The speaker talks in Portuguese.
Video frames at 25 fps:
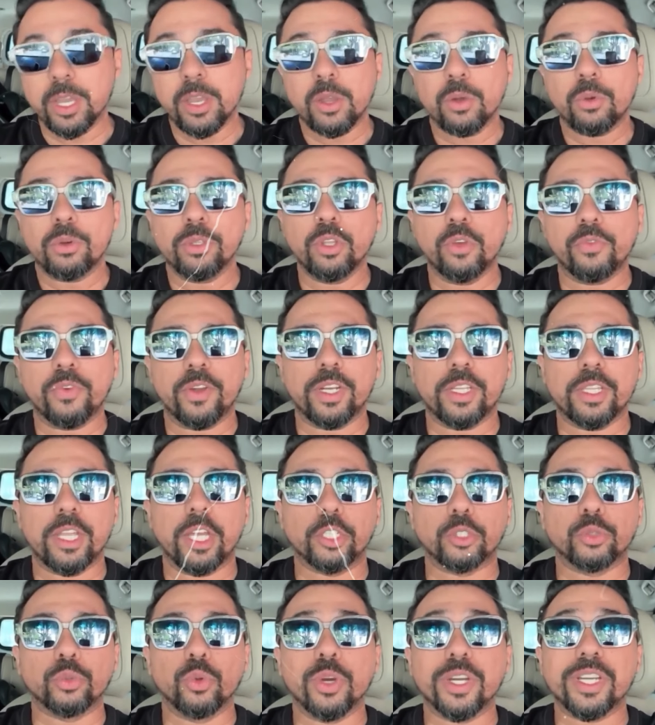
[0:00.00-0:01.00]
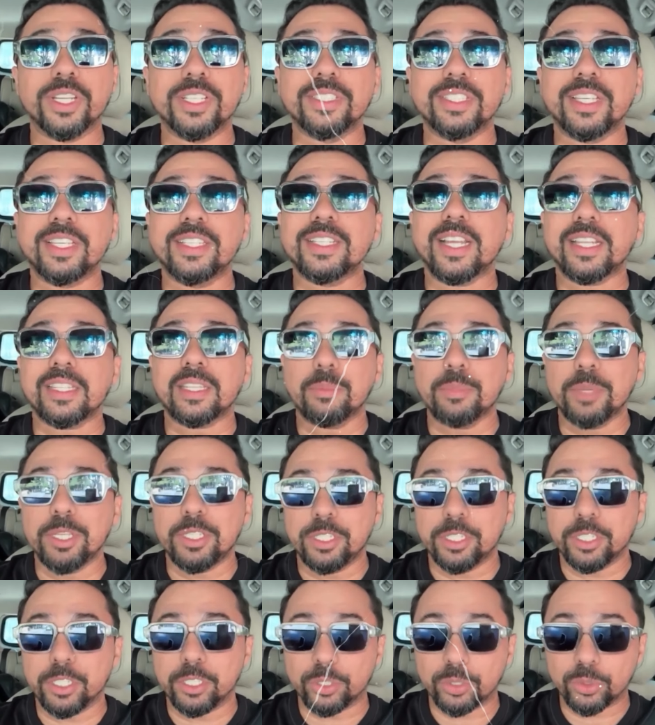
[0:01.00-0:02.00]
Quando eu falei da Ju, eu quis dizer
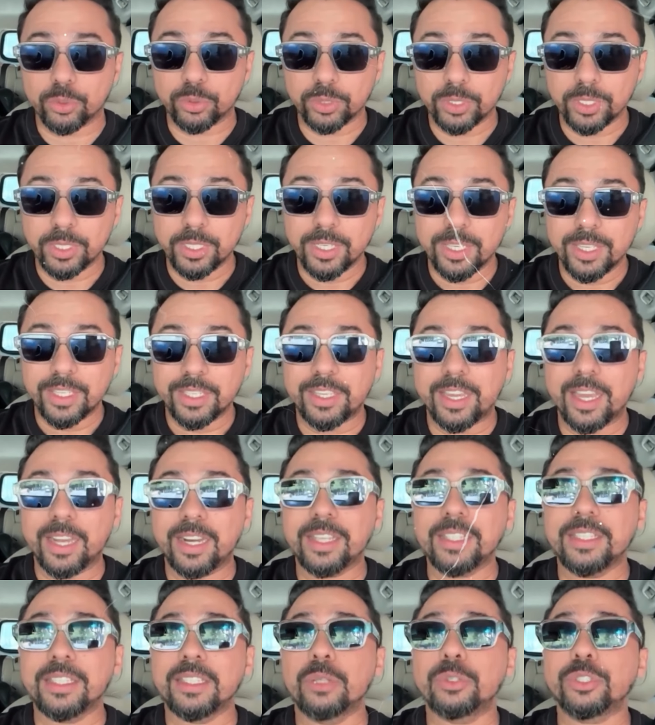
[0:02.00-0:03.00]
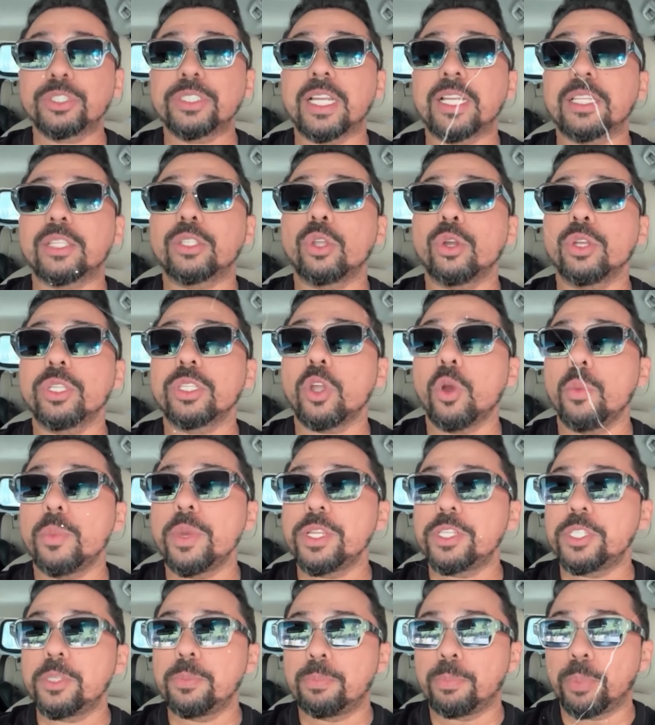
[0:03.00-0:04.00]
exatamente isso que ela ainda não está
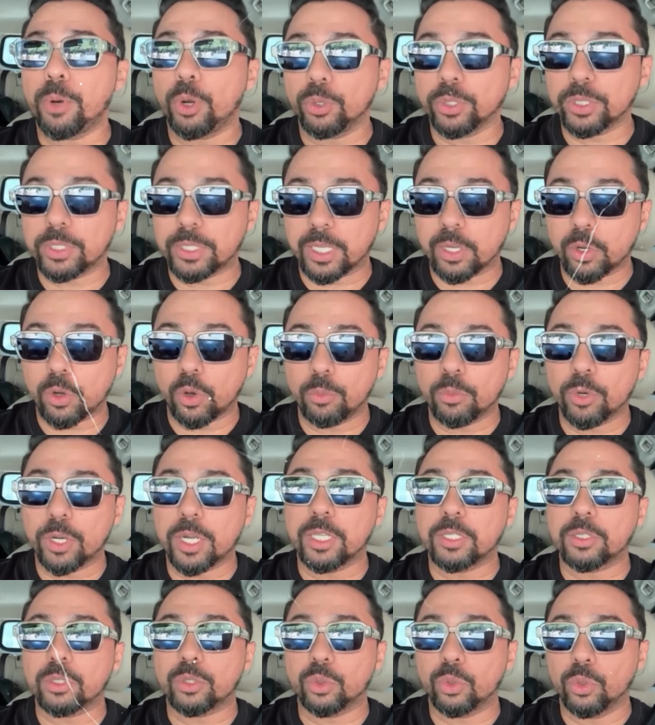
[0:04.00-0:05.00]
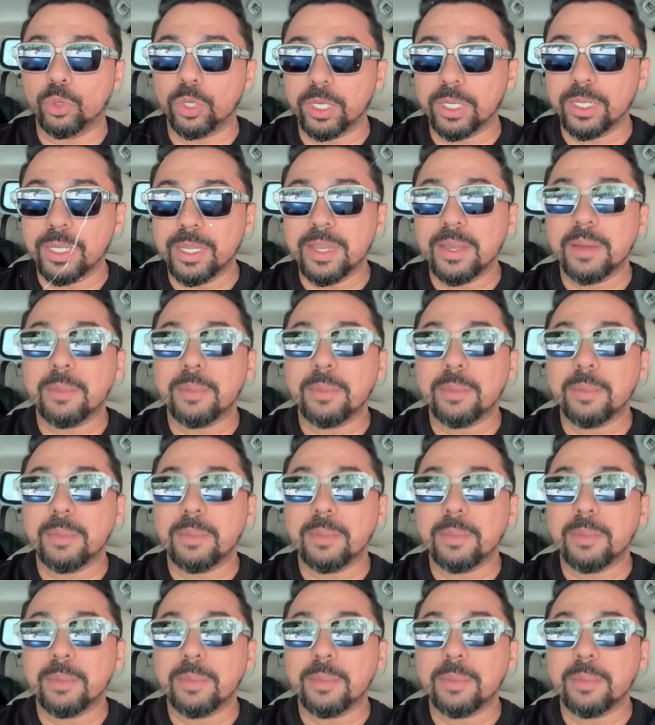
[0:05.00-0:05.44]
totalmente pronta como cantora,